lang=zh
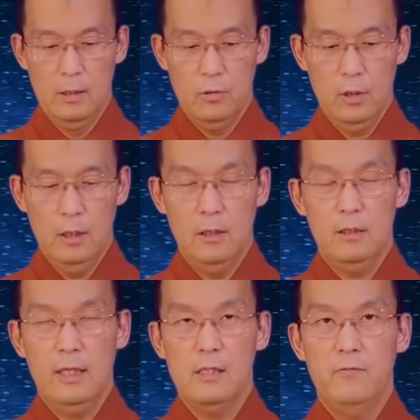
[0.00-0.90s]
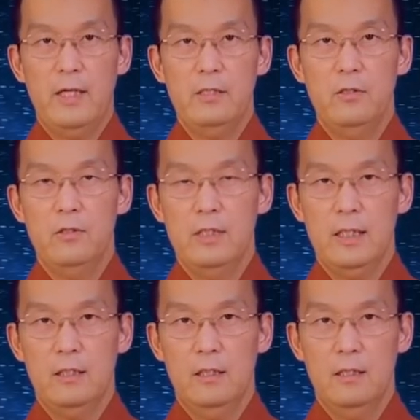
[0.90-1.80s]
所以呢，大圣发心就是这
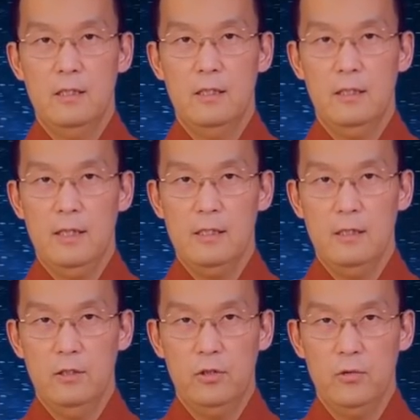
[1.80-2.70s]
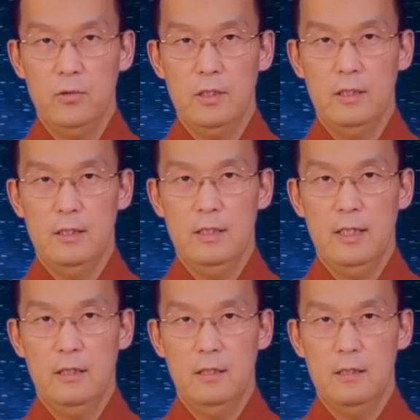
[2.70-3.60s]
样的特色，大圣的修行也是这
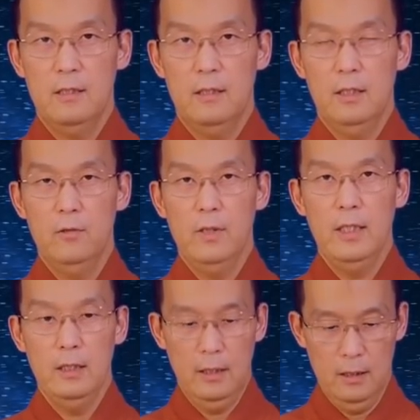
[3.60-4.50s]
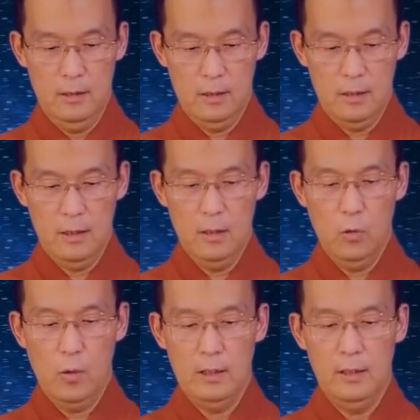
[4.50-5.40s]
样的特色，因为你深
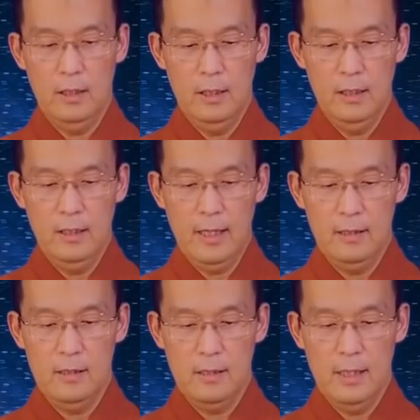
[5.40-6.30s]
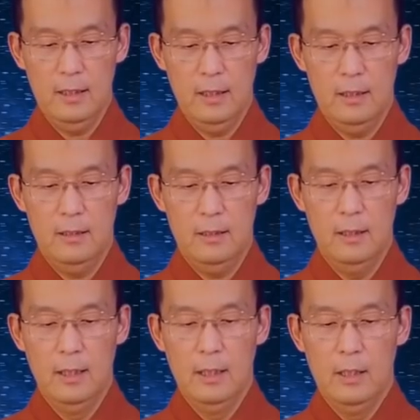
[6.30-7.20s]
广的利他的善业呢，
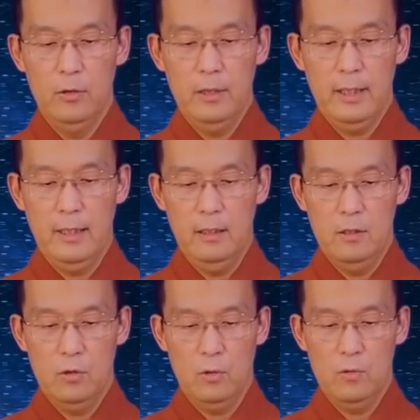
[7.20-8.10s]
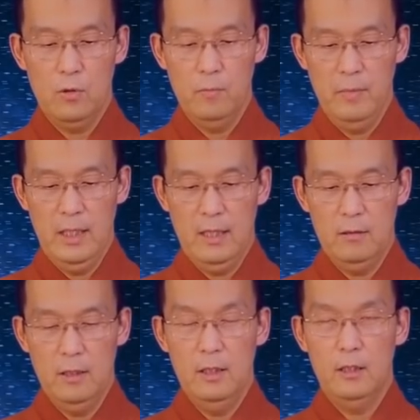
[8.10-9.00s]
会感得种种美好
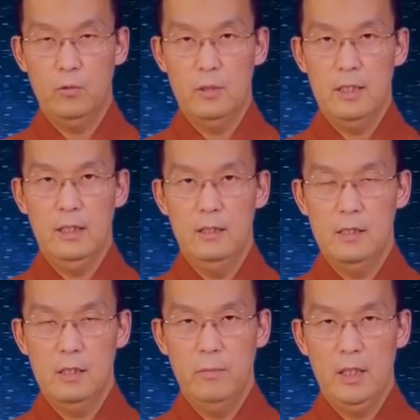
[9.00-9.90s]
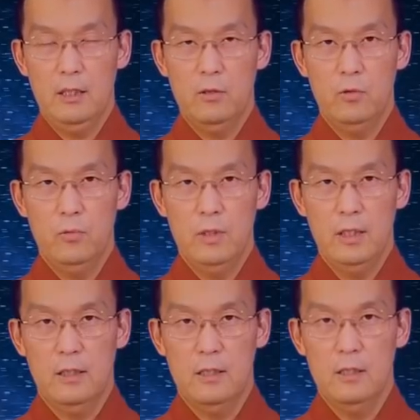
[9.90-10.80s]
的乐果在你的生命当中出
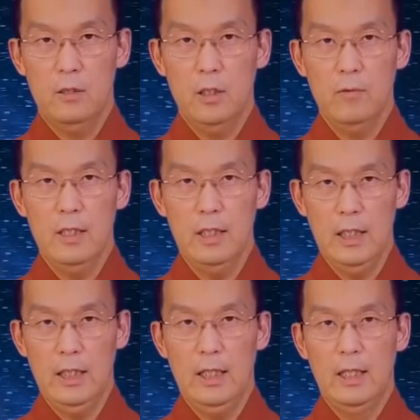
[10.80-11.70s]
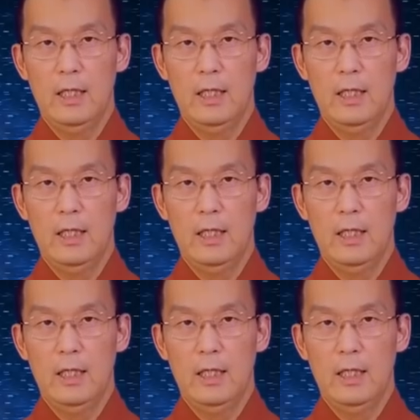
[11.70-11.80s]
现，可是又因为你